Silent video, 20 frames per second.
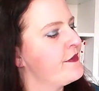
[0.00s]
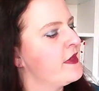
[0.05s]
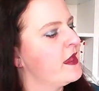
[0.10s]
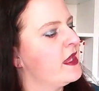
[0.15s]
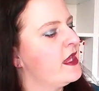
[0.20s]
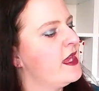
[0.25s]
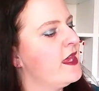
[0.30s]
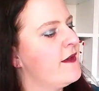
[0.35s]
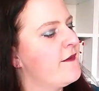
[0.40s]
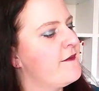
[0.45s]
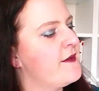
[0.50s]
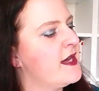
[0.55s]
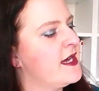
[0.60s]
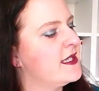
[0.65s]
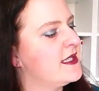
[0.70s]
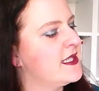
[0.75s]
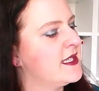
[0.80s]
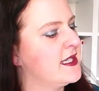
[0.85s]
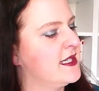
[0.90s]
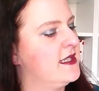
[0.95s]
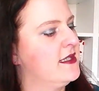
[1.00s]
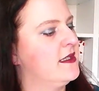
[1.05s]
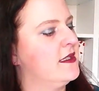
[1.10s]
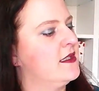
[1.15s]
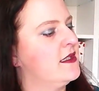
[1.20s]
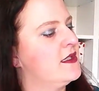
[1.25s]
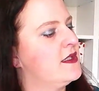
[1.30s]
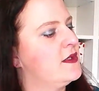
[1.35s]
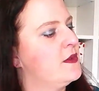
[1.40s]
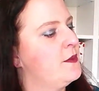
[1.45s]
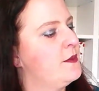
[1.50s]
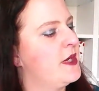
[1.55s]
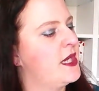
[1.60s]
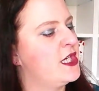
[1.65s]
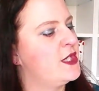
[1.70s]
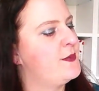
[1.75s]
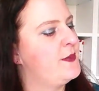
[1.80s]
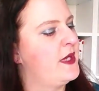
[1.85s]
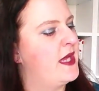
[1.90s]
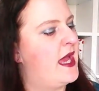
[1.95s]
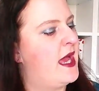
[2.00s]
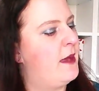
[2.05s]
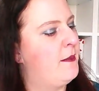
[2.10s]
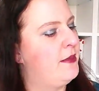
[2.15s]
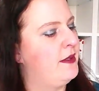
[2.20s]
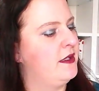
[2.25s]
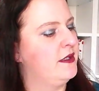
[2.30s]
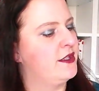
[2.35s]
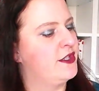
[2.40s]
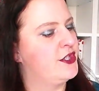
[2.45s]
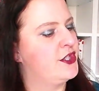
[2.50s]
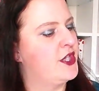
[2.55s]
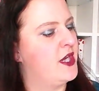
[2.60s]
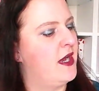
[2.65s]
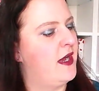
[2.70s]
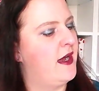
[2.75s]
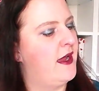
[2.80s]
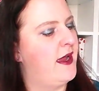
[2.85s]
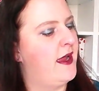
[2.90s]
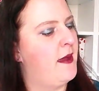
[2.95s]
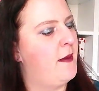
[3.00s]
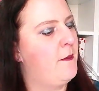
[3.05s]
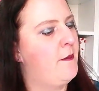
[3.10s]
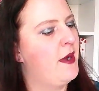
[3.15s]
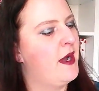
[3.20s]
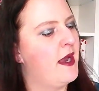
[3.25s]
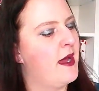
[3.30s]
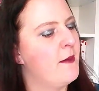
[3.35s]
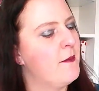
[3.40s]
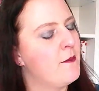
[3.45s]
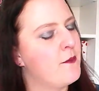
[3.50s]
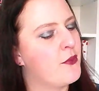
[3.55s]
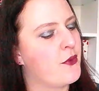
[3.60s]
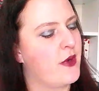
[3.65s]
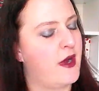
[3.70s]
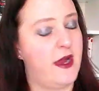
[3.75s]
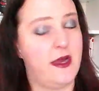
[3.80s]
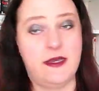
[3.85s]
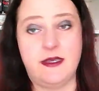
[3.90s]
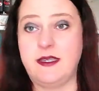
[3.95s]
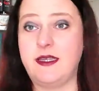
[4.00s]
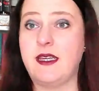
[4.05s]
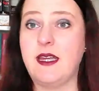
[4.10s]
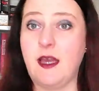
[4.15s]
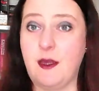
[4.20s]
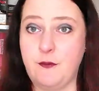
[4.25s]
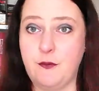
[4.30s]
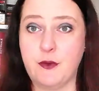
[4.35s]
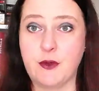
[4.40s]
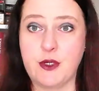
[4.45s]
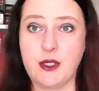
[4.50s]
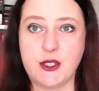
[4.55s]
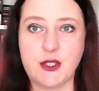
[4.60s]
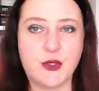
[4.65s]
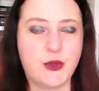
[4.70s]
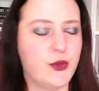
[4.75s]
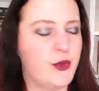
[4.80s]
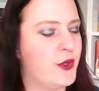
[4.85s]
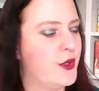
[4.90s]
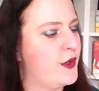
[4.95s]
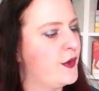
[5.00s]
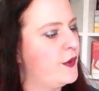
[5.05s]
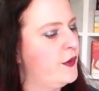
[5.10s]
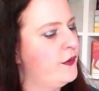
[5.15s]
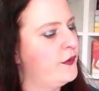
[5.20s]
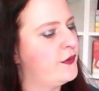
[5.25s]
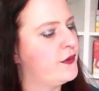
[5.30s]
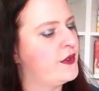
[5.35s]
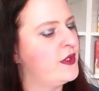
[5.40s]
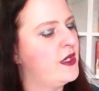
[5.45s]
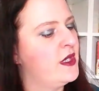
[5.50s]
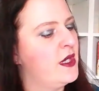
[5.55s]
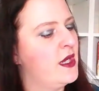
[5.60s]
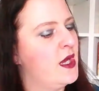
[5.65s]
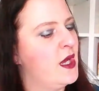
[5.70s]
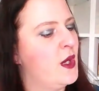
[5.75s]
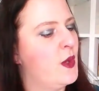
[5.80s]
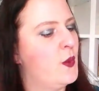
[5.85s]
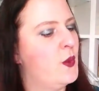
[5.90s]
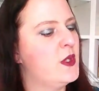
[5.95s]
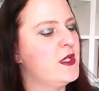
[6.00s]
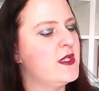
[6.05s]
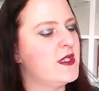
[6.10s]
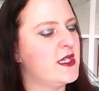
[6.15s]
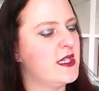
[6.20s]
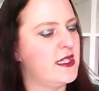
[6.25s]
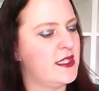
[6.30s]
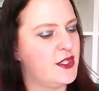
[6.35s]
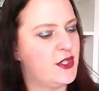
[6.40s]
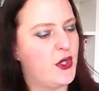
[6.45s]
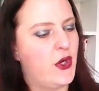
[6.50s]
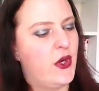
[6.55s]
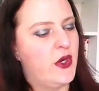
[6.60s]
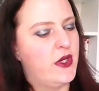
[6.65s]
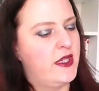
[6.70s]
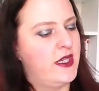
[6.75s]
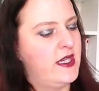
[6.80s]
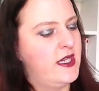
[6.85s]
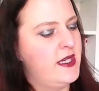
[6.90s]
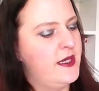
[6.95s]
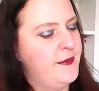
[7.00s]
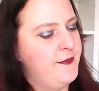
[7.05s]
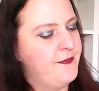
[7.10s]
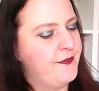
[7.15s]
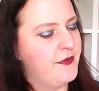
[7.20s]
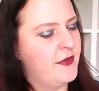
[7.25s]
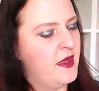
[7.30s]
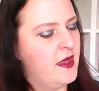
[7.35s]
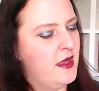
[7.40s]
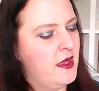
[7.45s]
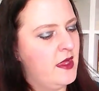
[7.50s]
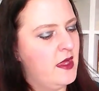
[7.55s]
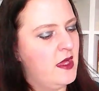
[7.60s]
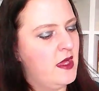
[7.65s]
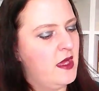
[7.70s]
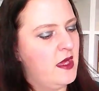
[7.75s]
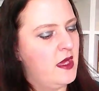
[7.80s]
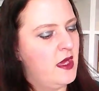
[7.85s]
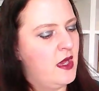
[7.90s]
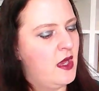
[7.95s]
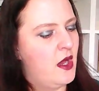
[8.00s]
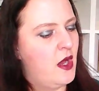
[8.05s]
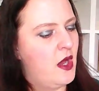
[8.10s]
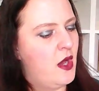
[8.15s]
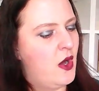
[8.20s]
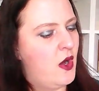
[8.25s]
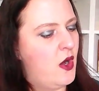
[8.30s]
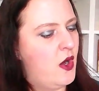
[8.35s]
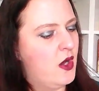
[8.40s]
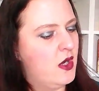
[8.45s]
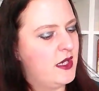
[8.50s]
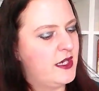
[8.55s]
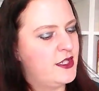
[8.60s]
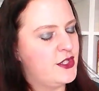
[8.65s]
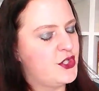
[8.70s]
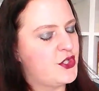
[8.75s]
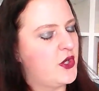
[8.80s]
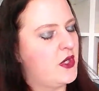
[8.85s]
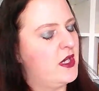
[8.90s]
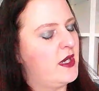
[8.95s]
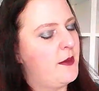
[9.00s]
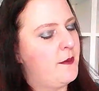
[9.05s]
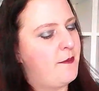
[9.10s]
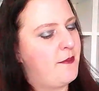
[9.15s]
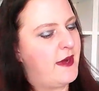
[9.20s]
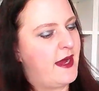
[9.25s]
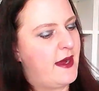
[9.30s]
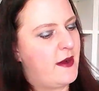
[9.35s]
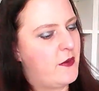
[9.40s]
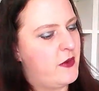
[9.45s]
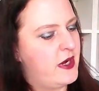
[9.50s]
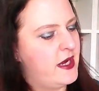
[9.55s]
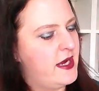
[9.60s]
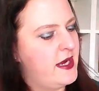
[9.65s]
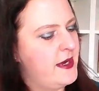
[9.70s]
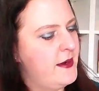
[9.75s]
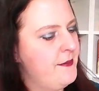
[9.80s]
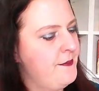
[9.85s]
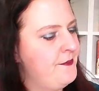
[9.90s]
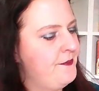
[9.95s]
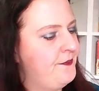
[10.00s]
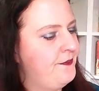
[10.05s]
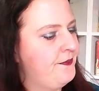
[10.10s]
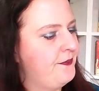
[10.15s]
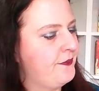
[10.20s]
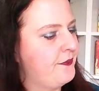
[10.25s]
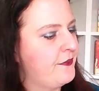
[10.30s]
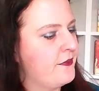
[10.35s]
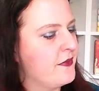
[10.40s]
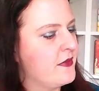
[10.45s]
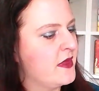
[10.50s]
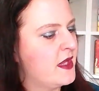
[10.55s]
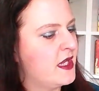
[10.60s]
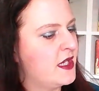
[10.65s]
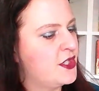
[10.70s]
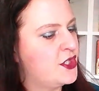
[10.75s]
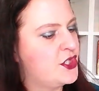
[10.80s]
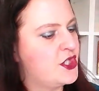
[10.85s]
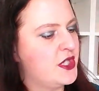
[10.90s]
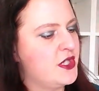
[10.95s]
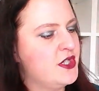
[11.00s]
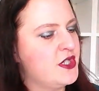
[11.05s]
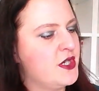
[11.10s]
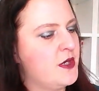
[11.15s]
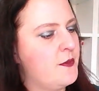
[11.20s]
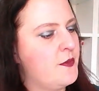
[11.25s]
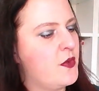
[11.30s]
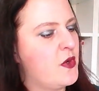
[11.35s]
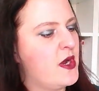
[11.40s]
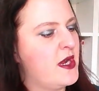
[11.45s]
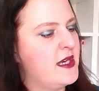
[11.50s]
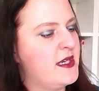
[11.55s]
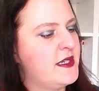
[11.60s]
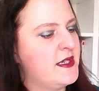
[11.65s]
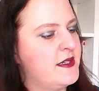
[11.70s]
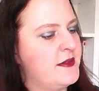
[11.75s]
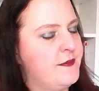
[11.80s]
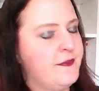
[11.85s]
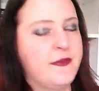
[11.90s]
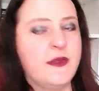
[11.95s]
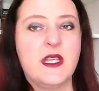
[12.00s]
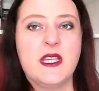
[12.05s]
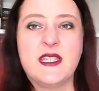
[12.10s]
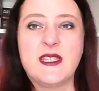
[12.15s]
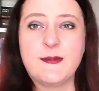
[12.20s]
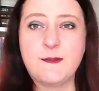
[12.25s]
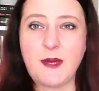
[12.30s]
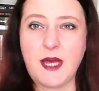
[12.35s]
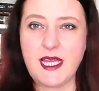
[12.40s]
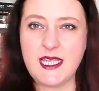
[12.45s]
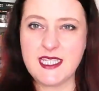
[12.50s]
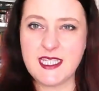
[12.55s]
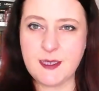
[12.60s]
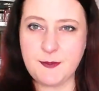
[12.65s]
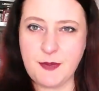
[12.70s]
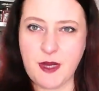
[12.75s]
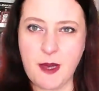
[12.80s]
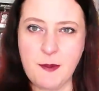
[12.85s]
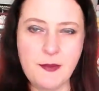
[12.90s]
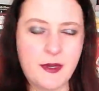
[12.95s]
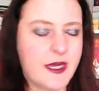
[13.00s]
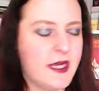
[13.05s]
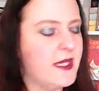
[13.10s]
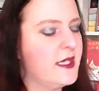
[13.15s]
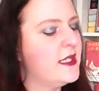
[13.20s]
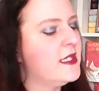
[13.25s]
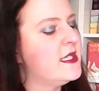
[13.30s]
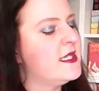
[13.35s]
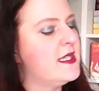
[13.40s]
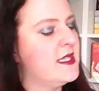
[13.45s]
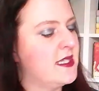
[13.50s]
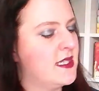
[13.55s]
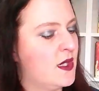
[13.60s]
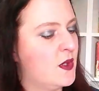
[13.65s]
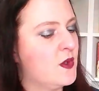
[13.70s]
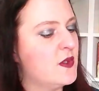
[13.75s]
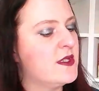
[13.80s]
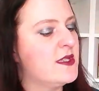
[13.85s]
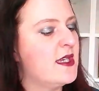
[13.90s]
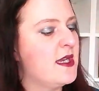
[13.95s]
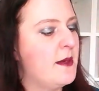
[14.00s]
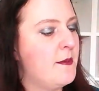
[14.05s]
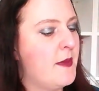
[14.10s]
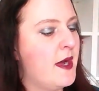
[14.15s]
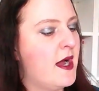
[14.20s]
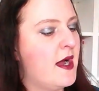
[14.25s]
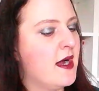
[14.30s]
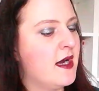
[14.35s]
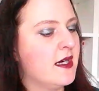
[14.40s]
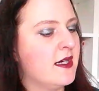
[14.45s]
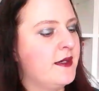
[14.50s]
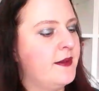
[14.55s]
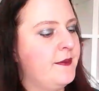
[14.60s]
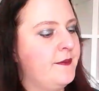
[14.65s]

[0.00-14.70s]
Hier war drin zum Beispiel Apple Chai, Plum Brandy, ein wirklich schöner Duft, Whisky Toddy, Holly Jolly Berry, Gingerbread, Spiced Pumpkin, den ich auch sehr mag.